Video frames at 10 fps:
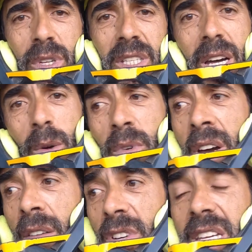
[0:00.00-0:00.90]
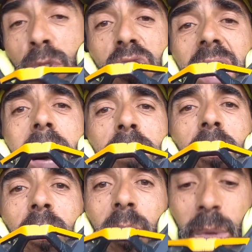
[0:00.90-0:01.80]
Então, você não sabe
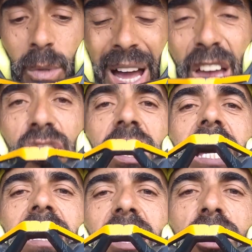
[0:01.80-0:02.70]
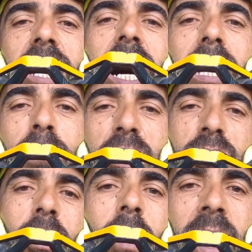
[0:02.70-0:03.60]
o, o, a agenda de cada
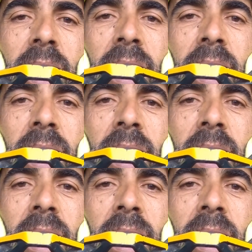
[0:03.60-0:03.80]
pessoa.